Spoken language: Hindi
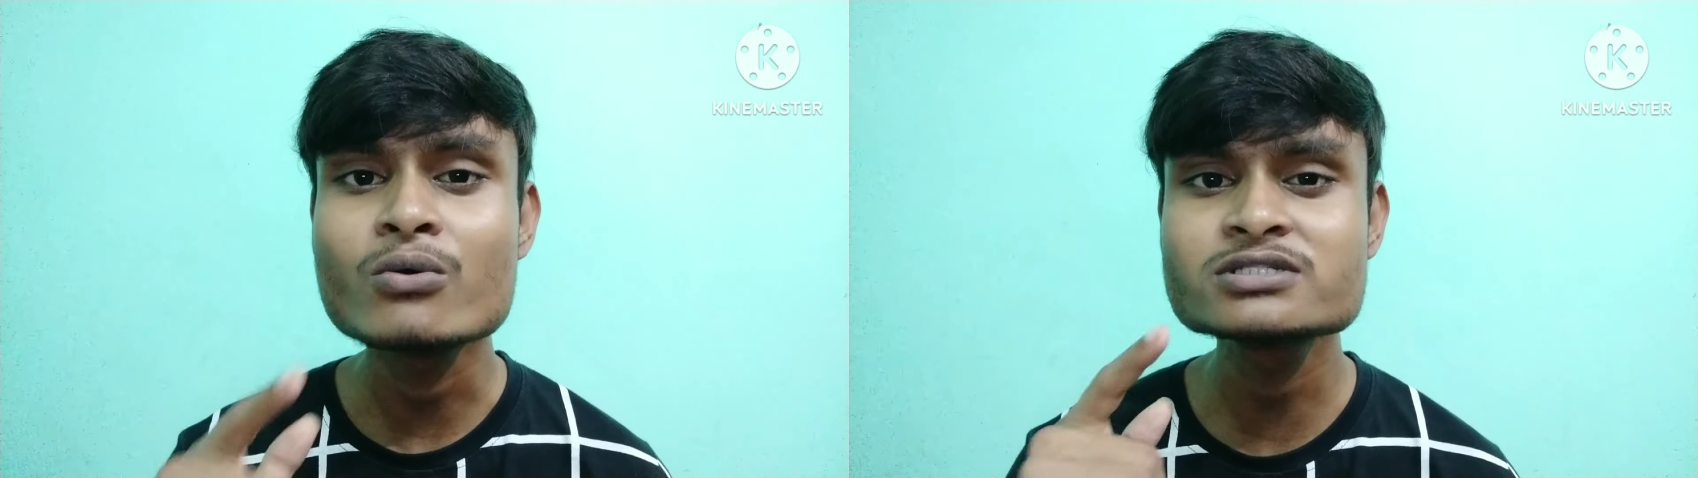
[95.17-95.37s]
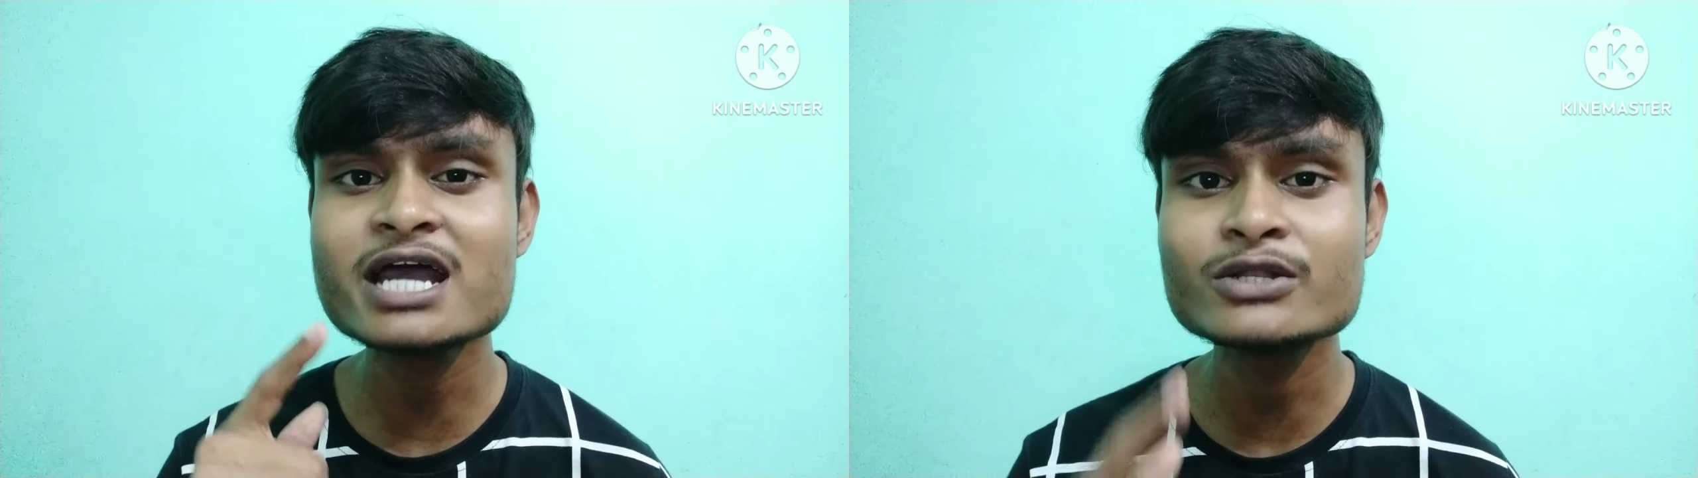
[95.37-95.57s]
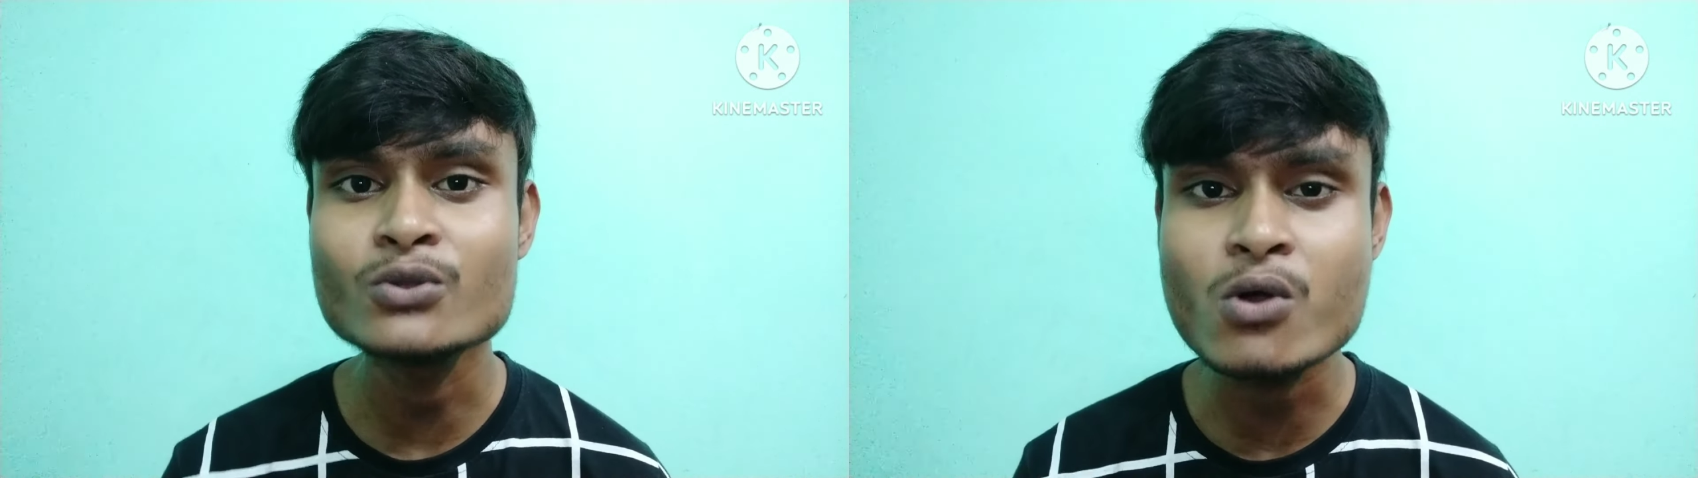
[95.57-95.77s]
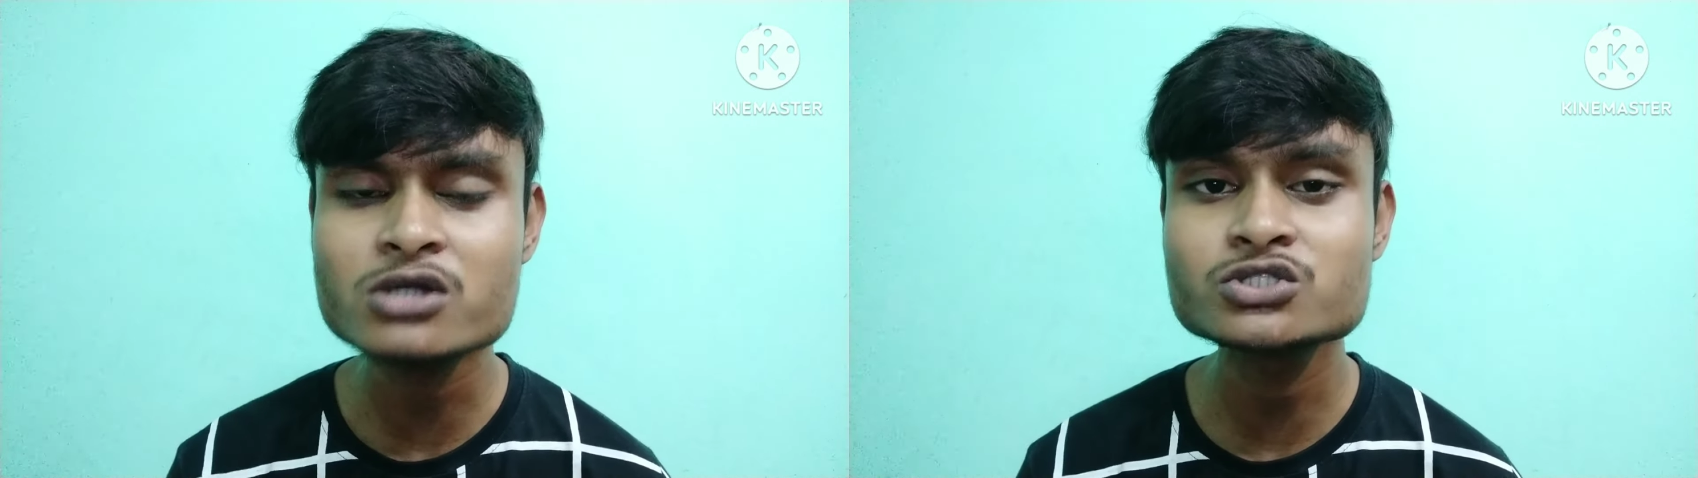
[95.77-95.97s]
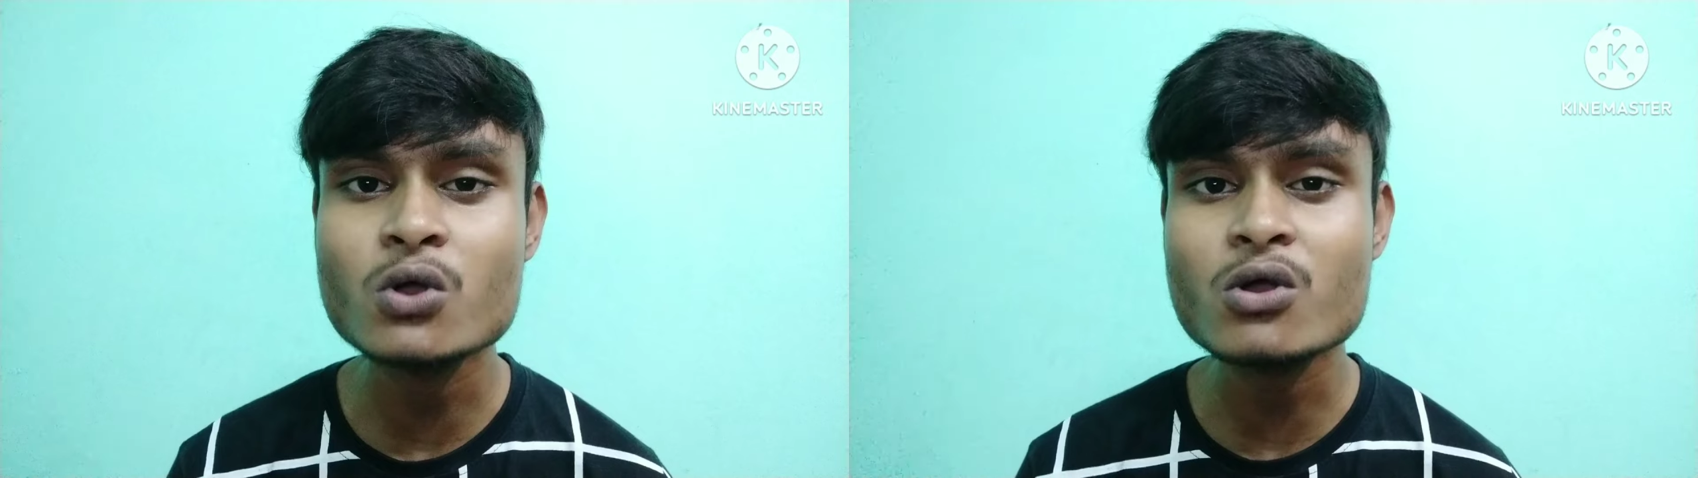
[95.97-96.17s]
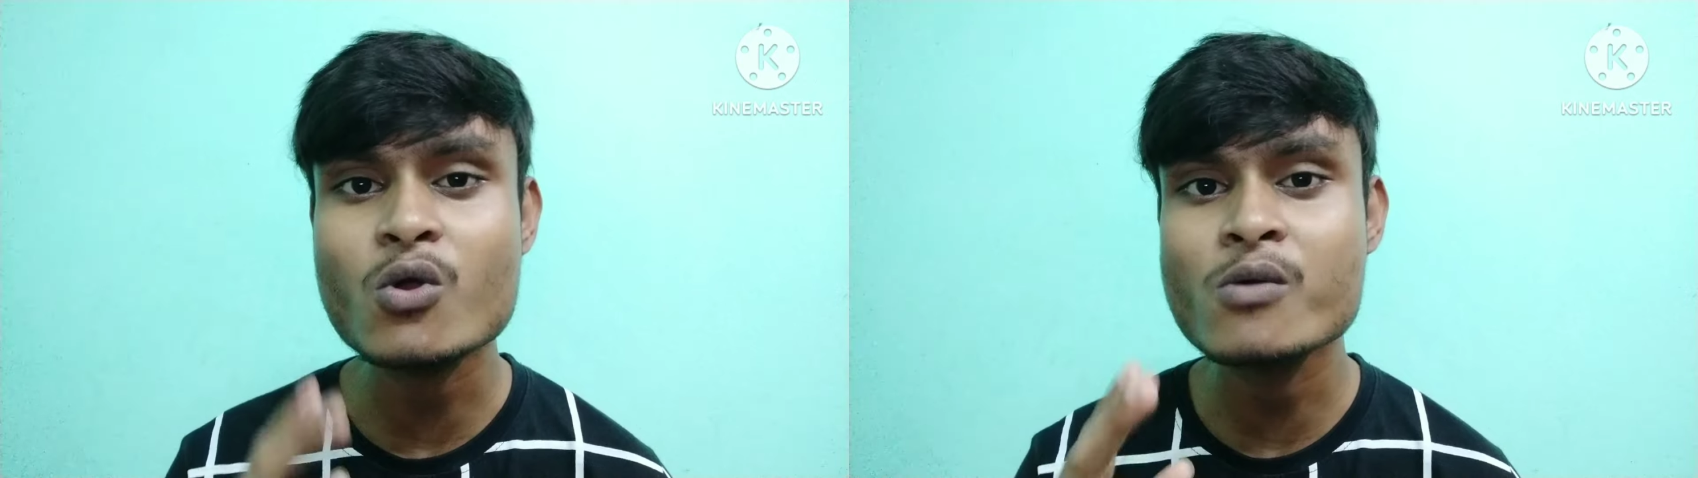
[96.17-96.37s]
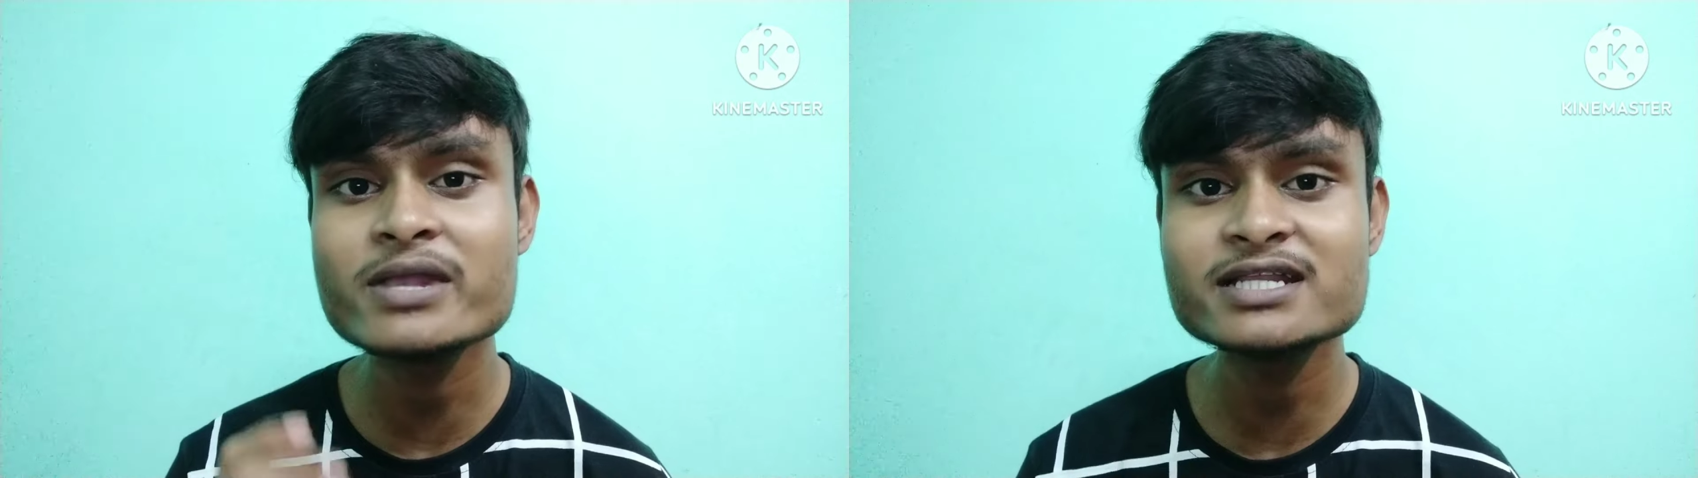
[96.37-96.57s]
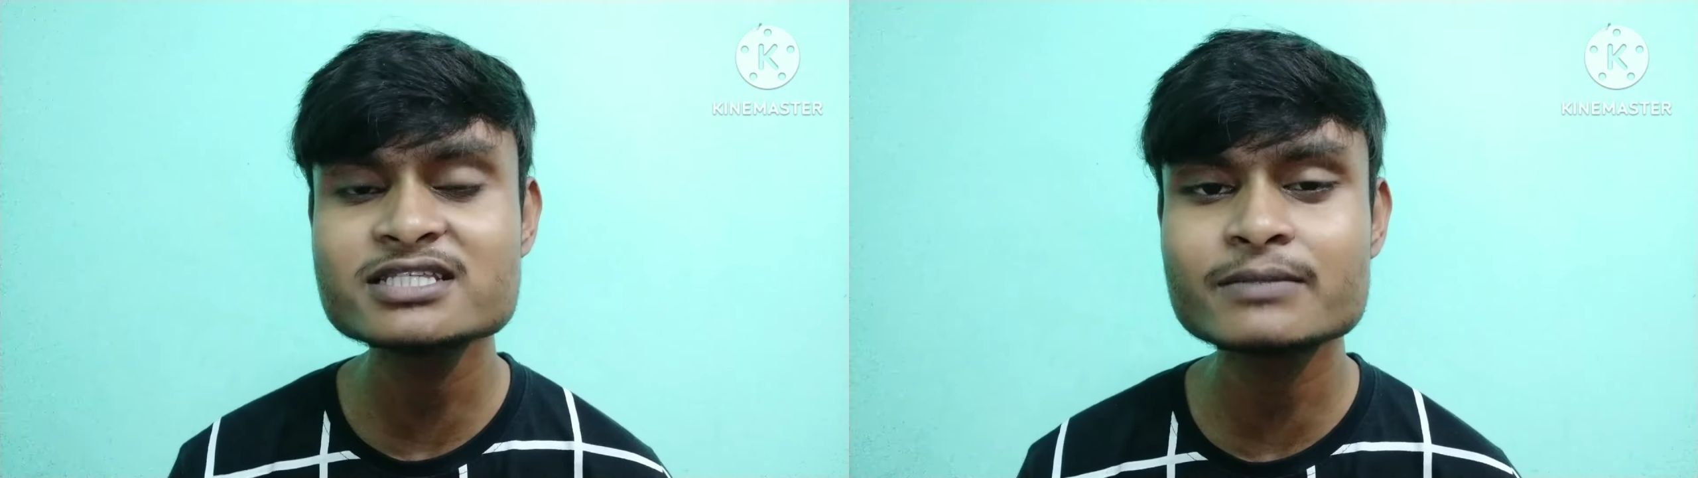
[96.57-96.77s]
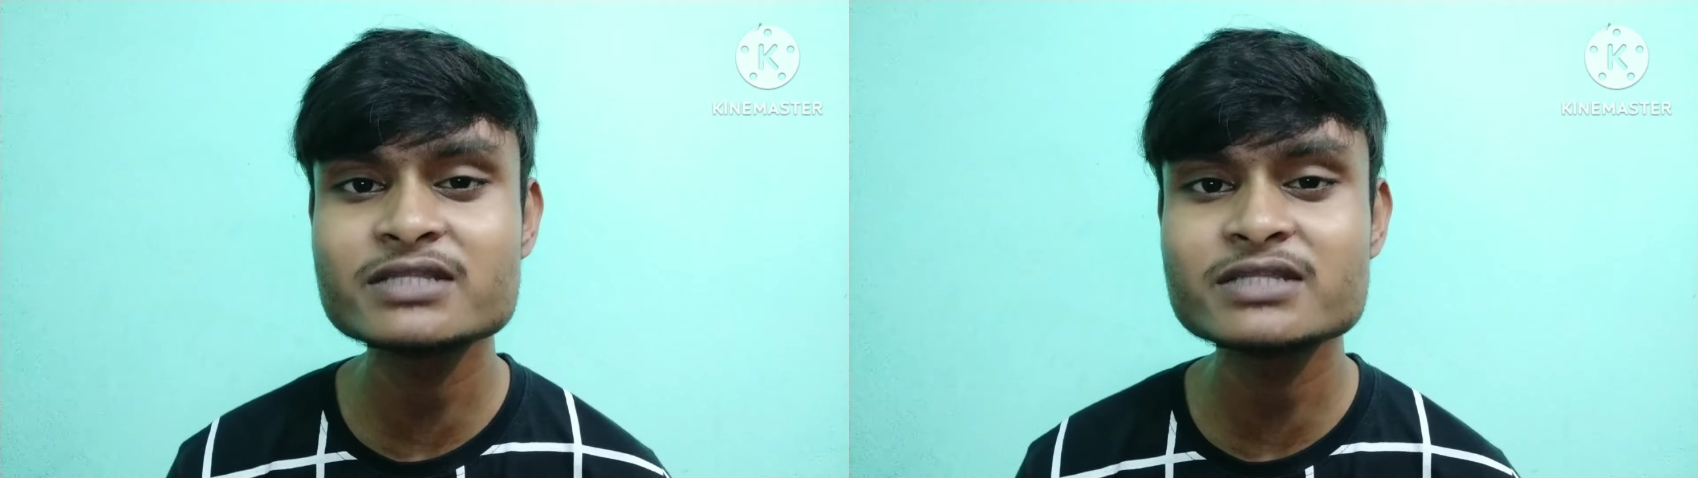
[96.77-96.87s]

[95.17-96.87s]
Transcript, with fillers: उनका नोक झोंक कॉमेडी सब